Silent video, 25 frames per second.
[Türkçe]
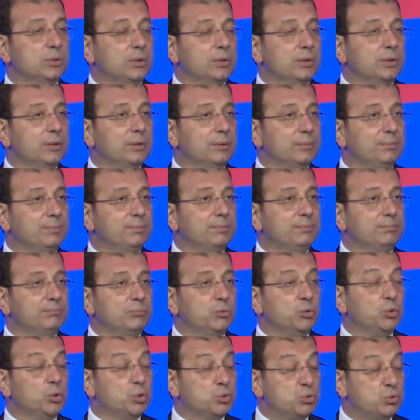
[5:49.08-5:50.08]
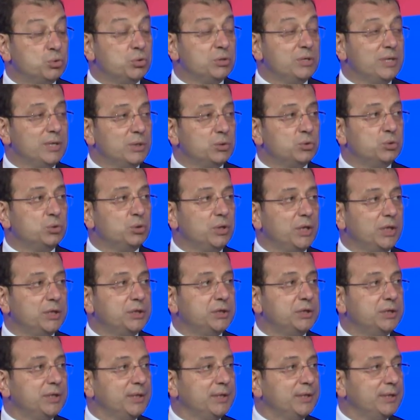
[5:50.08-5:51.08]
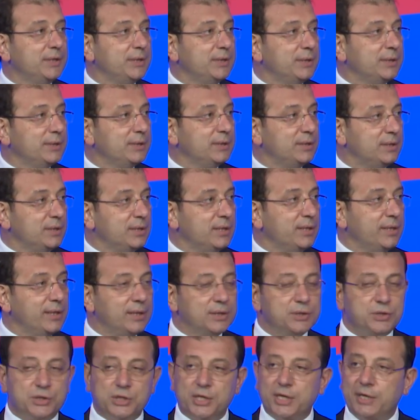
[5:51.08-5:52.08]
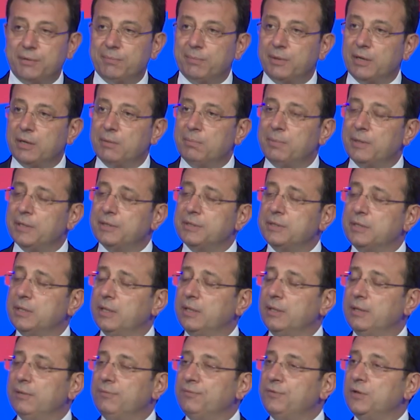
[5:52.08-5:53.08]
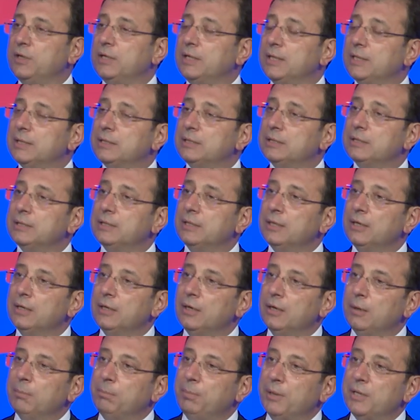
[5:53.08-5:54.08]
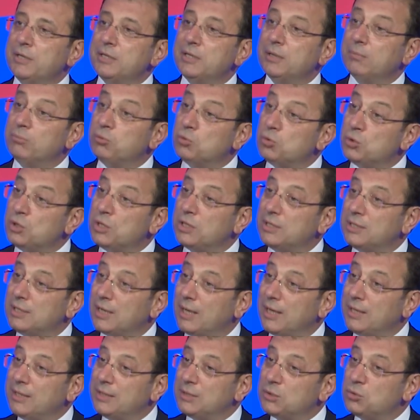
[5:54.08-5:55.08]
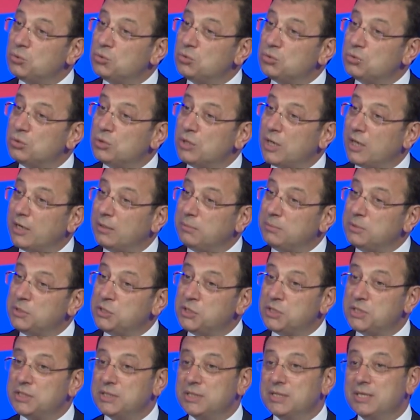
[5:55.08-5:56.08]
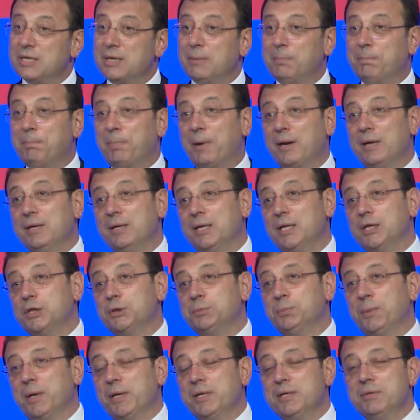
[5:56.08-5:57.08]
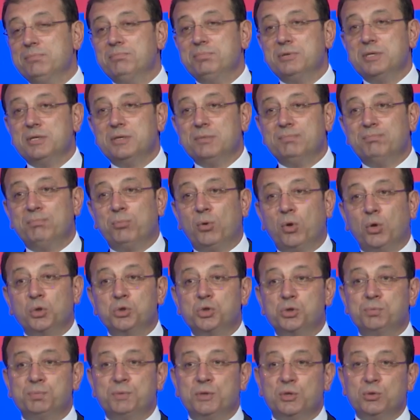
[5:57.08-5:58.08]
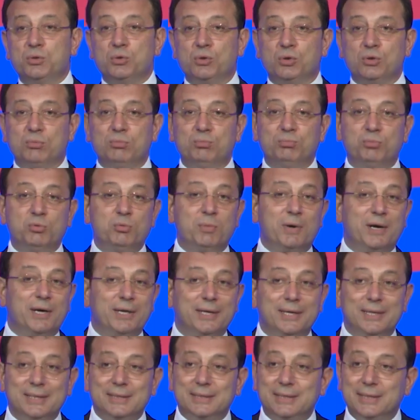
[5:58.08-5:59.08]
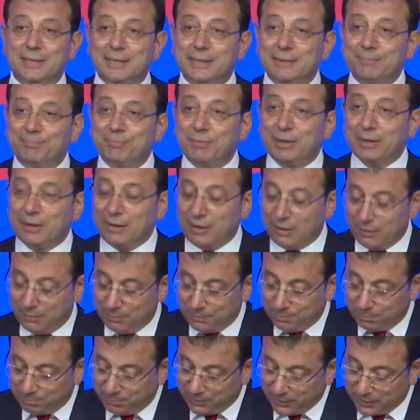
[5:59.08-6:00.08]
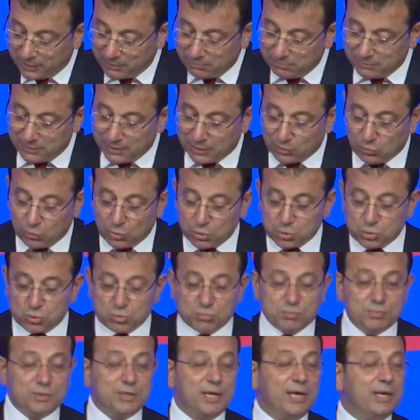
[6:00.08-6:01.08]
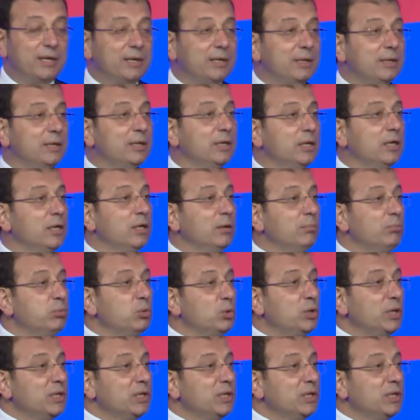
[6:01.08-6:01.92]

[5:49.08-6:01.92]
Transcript: e, gözüyle süreçleri dinleyeceğim elbette. Fakat ben de bugüne dair duygularımı sizinle paylaşmayı bir borç biliyorum. Bu manada benim de gözümden bu